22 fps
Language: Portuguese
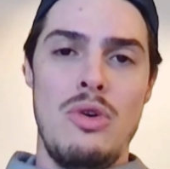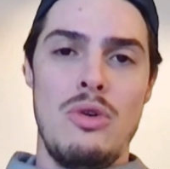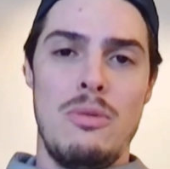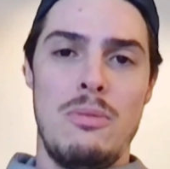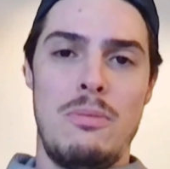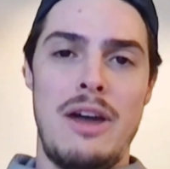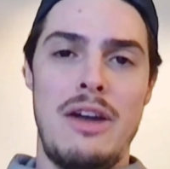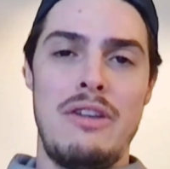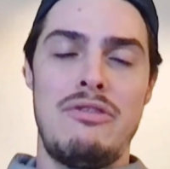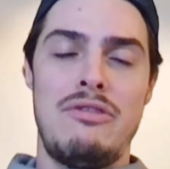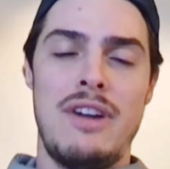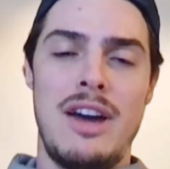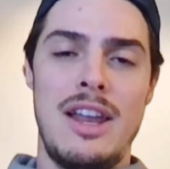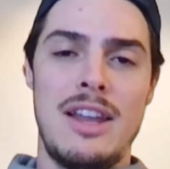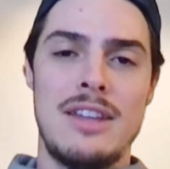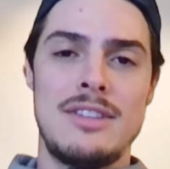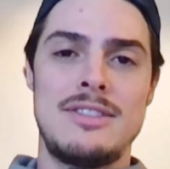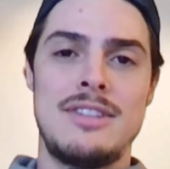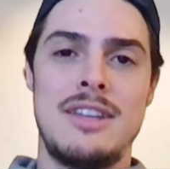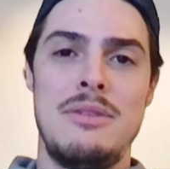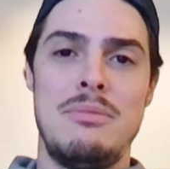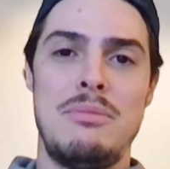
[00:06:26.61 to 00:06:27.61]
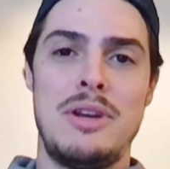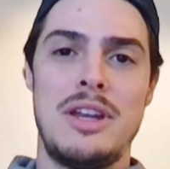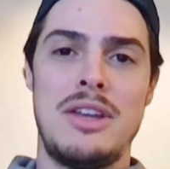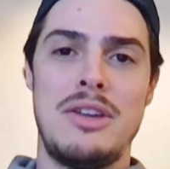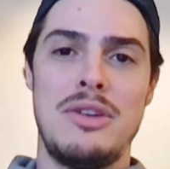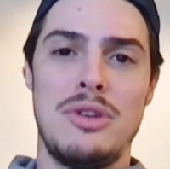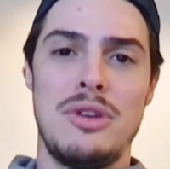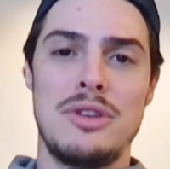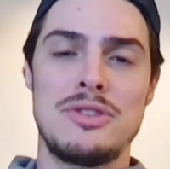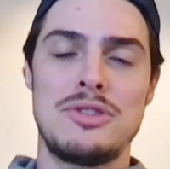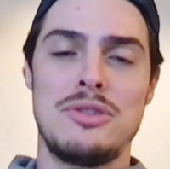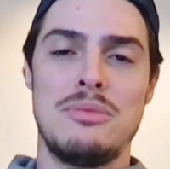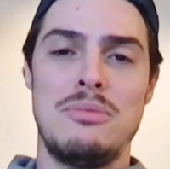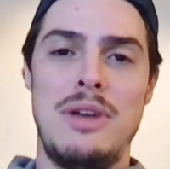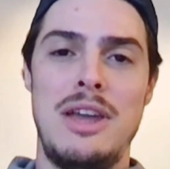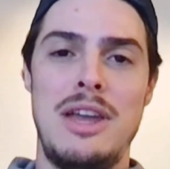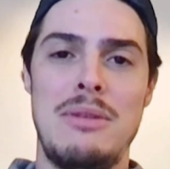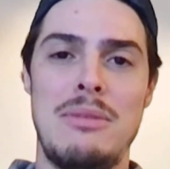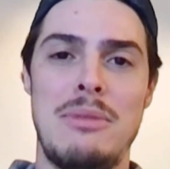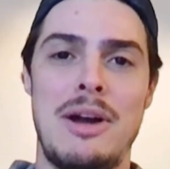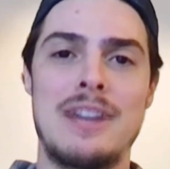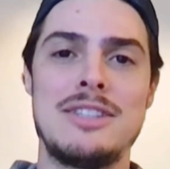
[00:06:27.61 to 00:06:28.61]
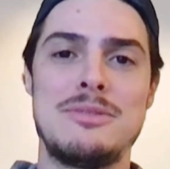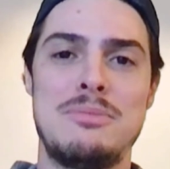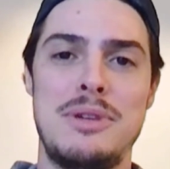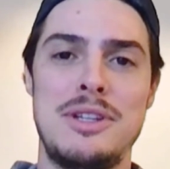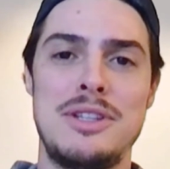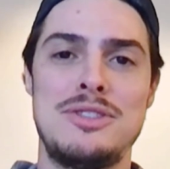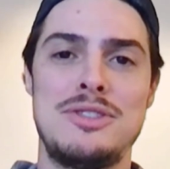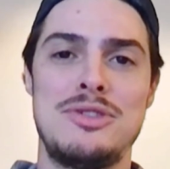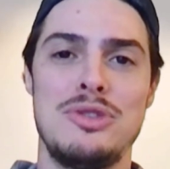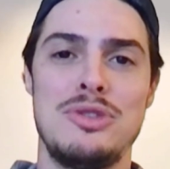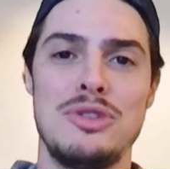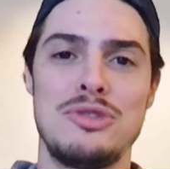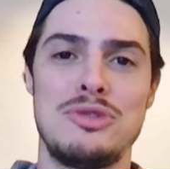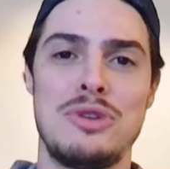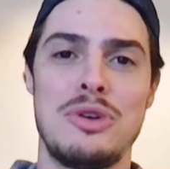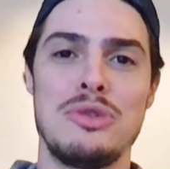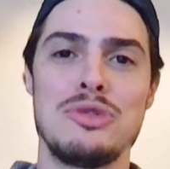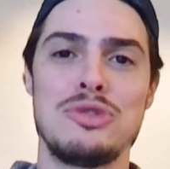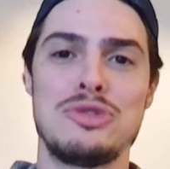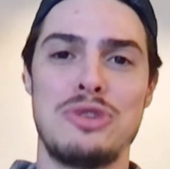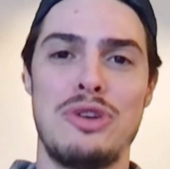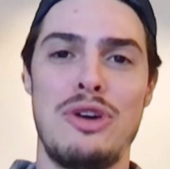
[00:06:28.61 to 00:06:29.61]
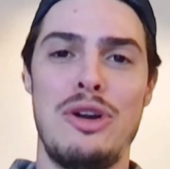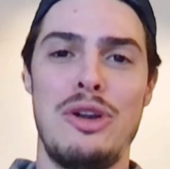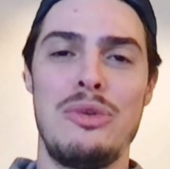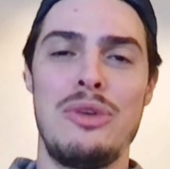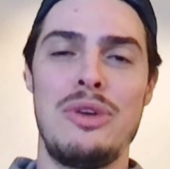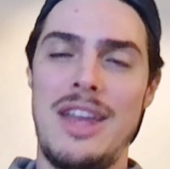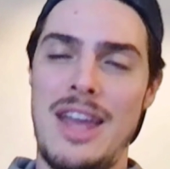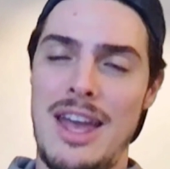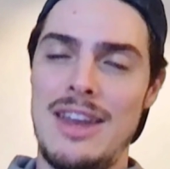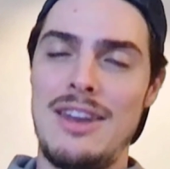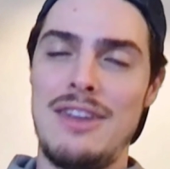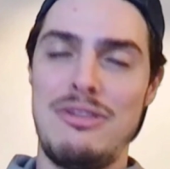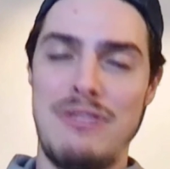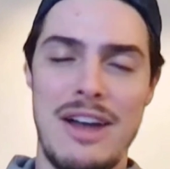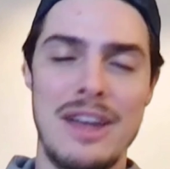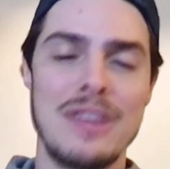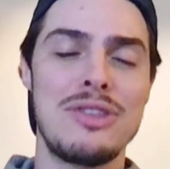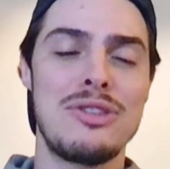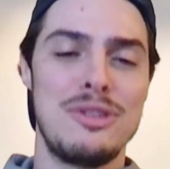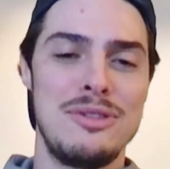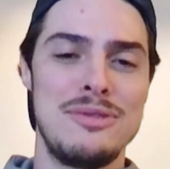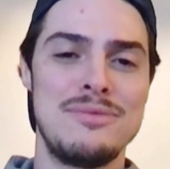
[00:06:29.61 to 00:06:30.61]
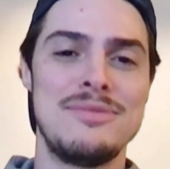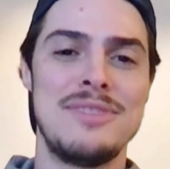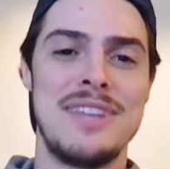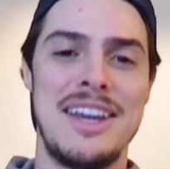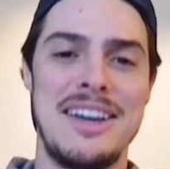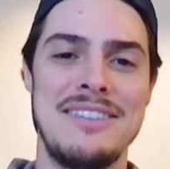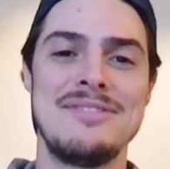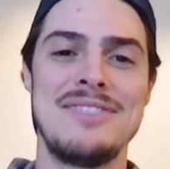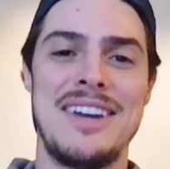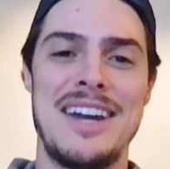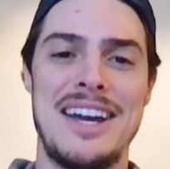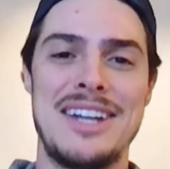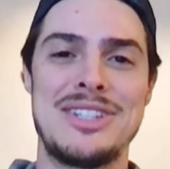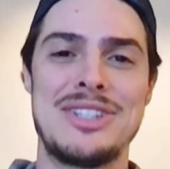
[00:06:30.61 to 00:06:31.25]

o pai fala sempre que o nosso bem mais precioso é o solo e é de fato, né?